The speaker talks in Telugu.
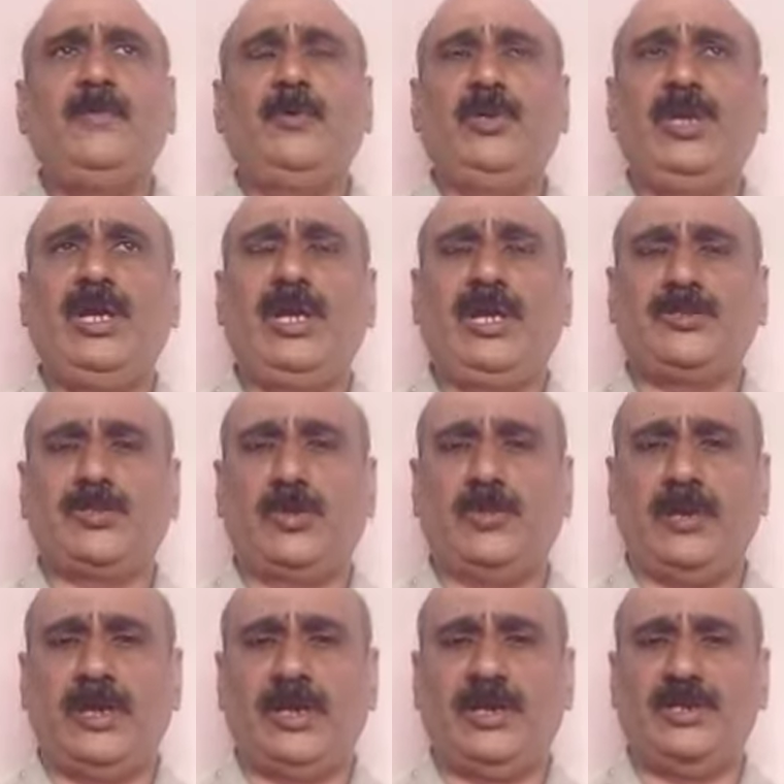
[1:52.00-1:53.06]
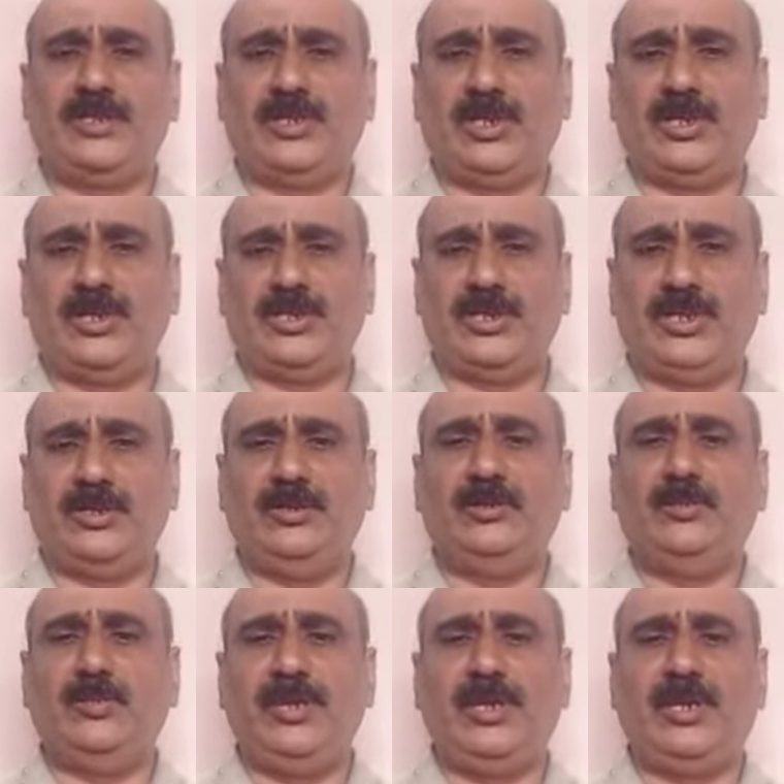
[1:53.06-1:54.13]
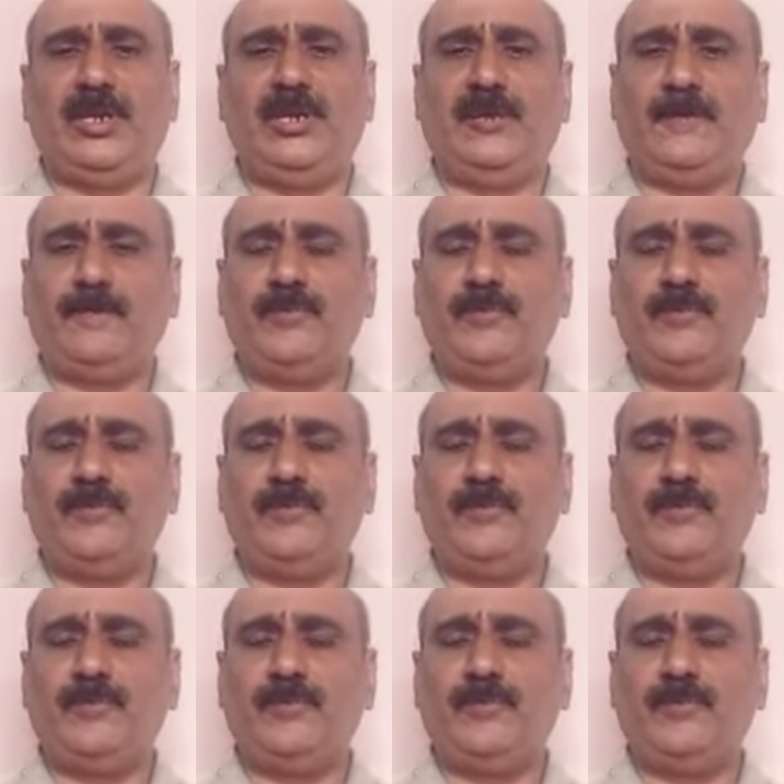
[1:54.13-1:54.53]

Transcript: ఇప్పుడు ఏ లక్ష రూపాయలకి చెక్ ఇచ్చాడు బీకి